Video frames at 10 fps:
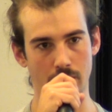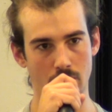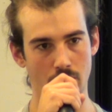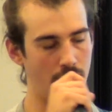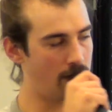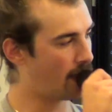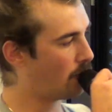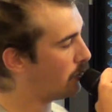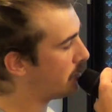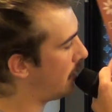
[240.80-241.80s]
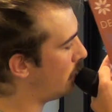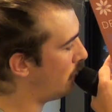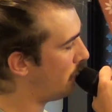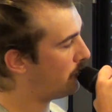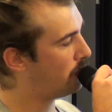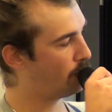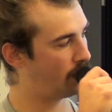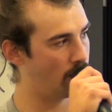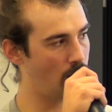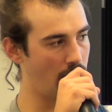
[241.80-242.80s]
trouver là en scannant le, le
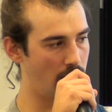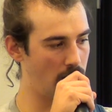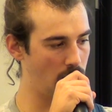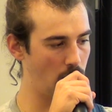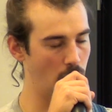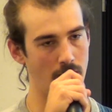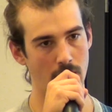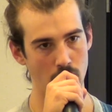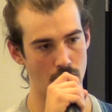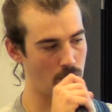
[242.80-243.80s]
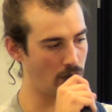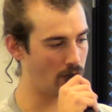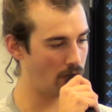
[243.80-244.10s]
petit QR code ou en allant sur